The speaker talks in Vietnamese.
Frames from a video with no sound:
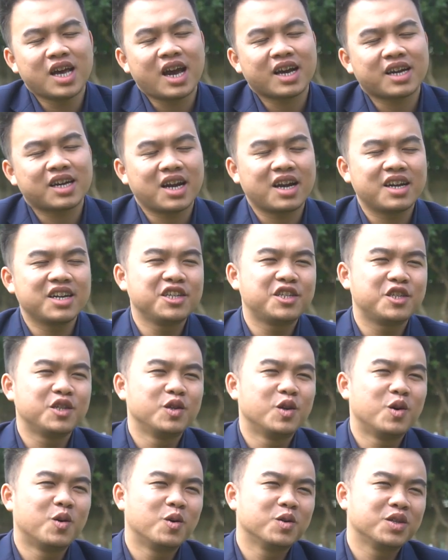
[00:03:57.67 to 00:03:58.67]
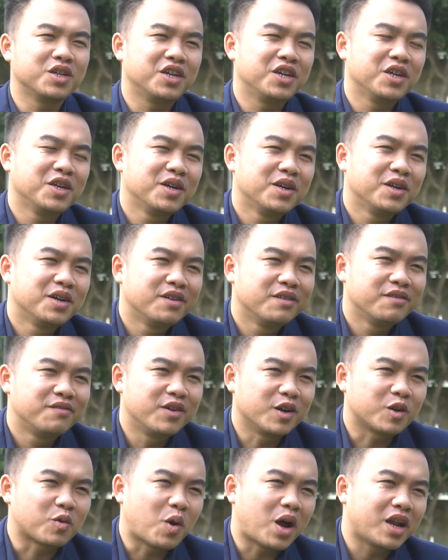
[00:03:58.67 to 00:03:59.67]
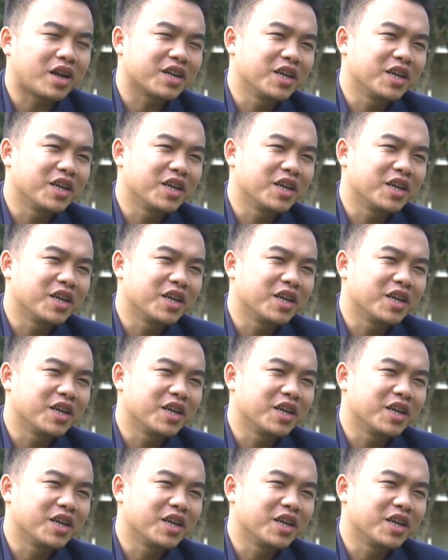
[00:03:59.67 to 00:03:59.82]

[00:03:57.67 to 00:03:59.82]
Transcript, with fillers: Akira Nishino thì vượt qua được